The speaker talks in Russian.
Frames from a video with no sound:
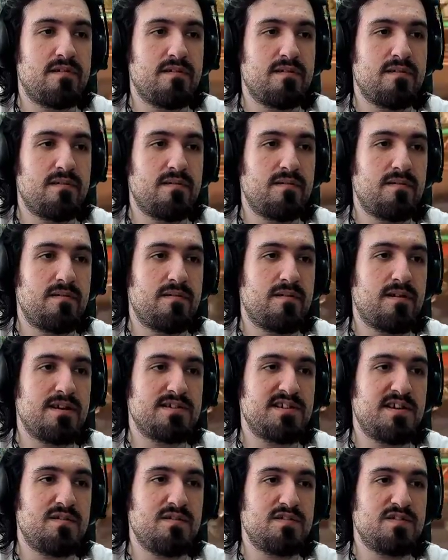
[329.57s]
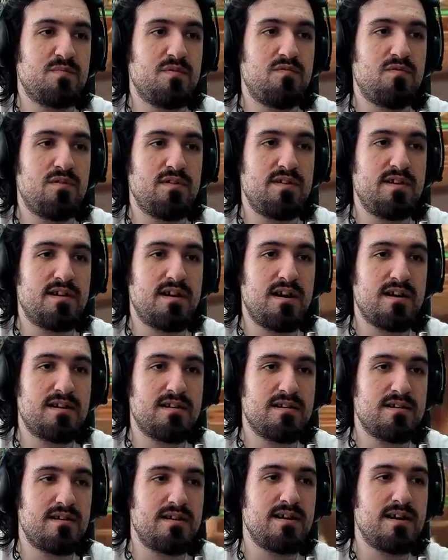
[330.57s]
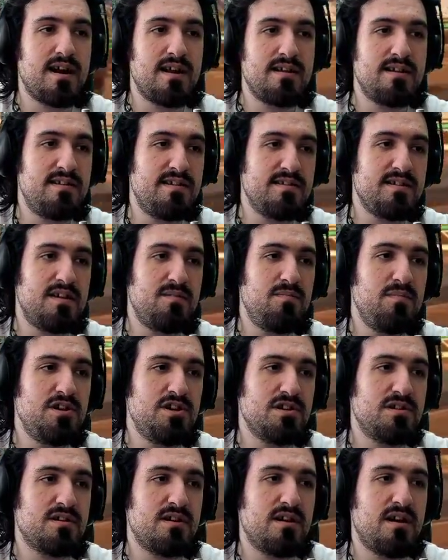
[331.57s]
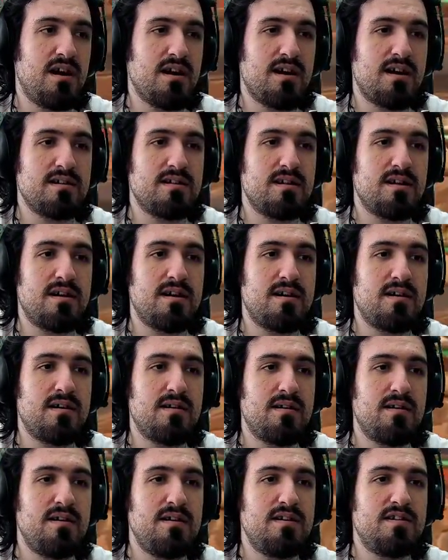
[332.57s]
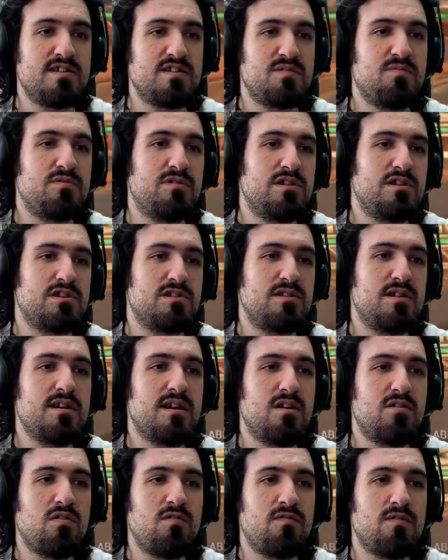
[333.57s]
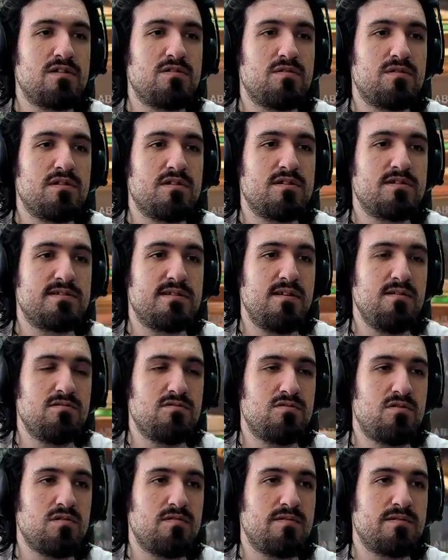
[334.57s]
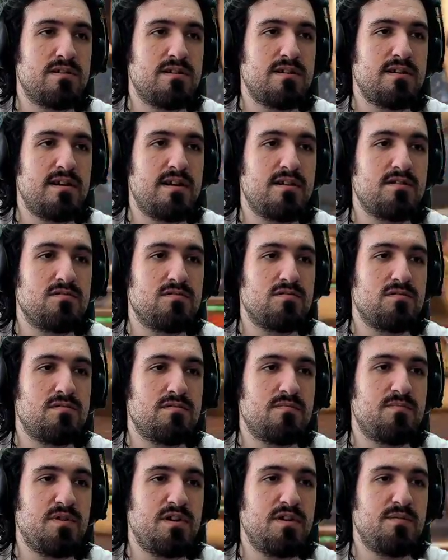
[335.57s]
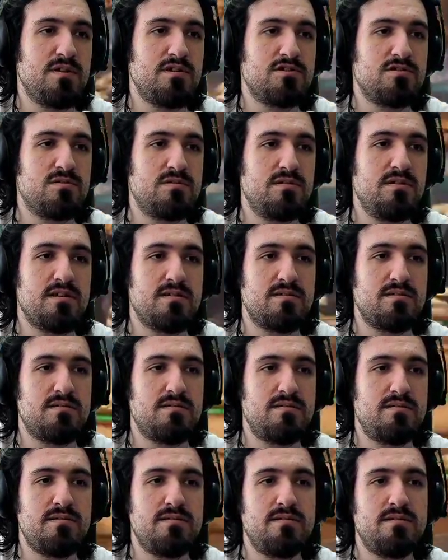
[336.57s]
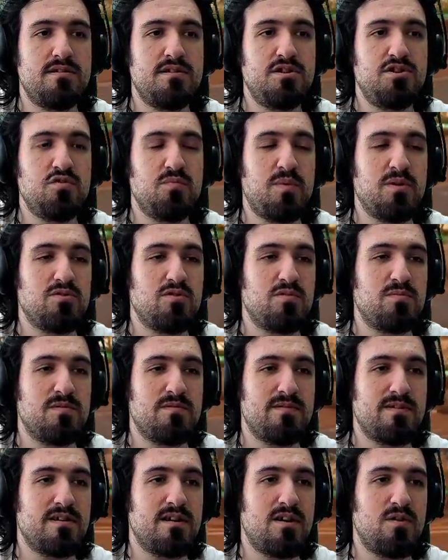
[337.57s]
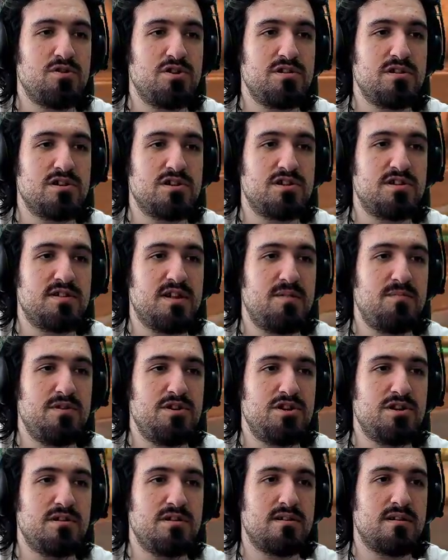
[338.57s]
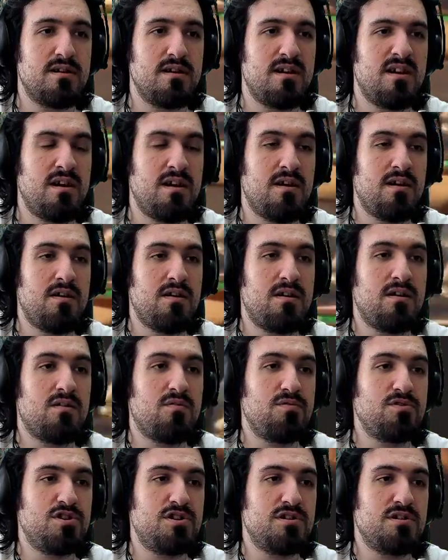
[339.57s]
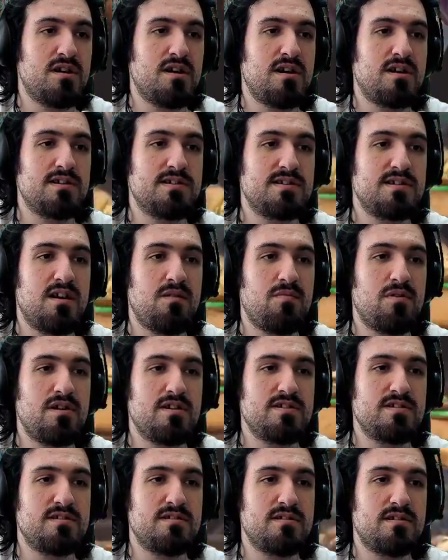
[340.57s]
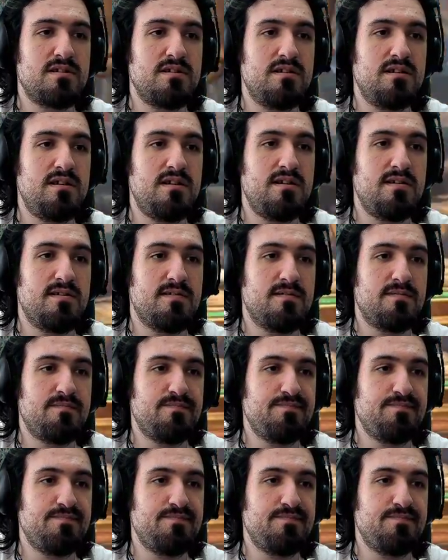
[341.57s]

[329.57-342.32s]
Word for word: Э, казалось бы, вроде как игра не динамичная, а когда смотришь на игроков, которые знают толк в этой игре, то понимаешь, что нет, ничего подобного. Игра очень даже динамичная очень такая разнообразная. И э,